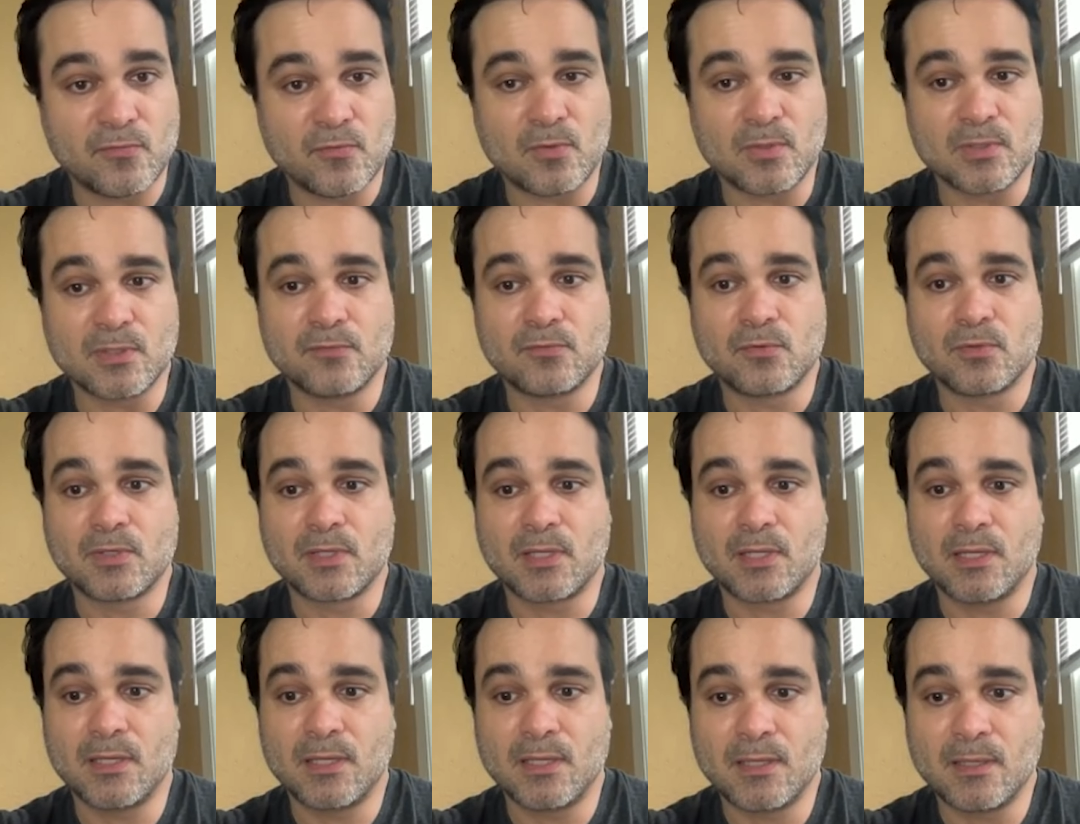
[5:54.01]
Foi um livro
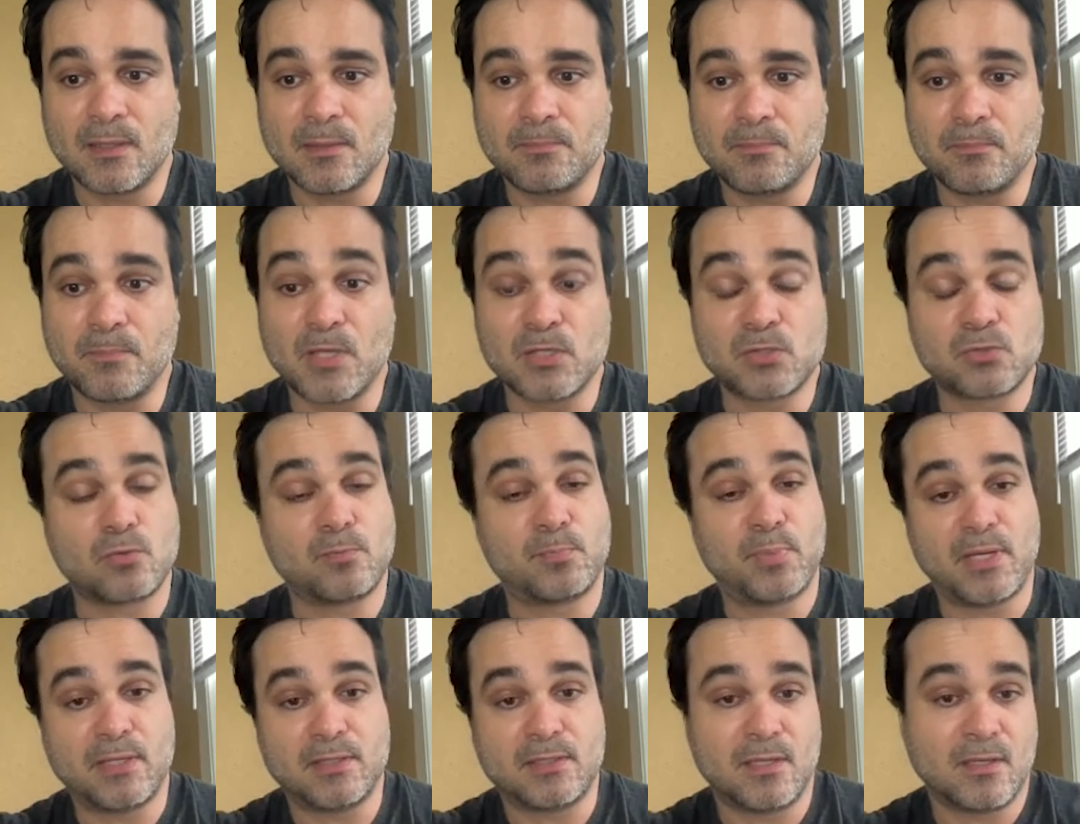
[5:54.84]
que me
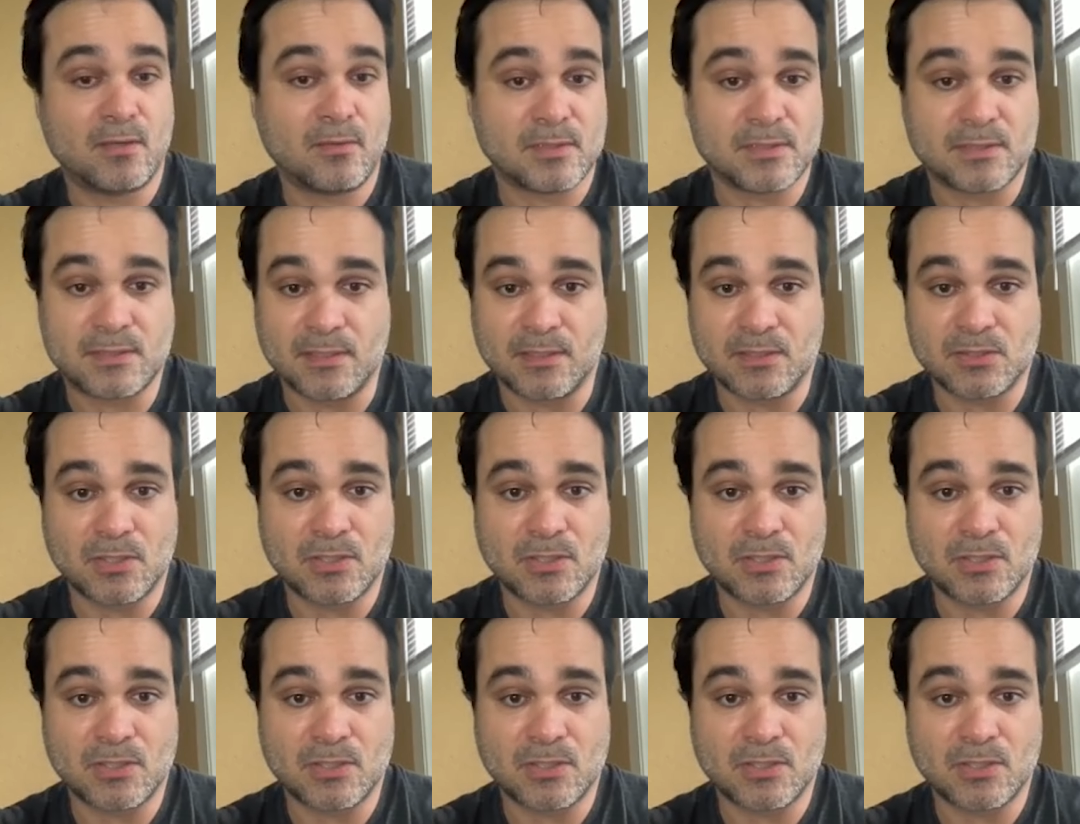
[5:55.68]
surpreendeu, assim.